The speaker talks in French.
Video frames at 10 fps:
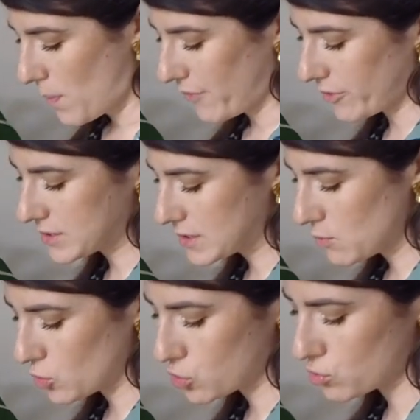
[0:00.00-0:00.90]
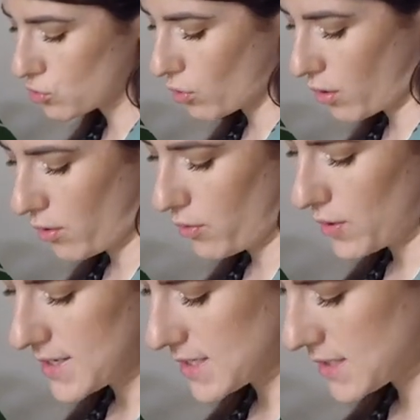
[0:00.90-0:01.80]
pas forcément sur
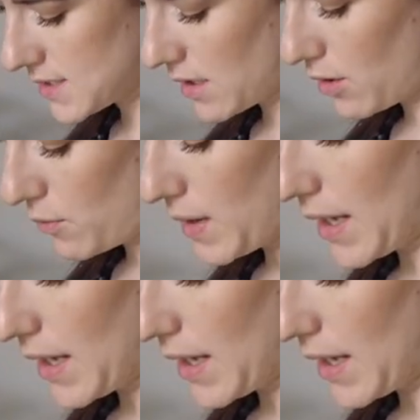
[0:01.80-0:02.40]
les extérieurs mais à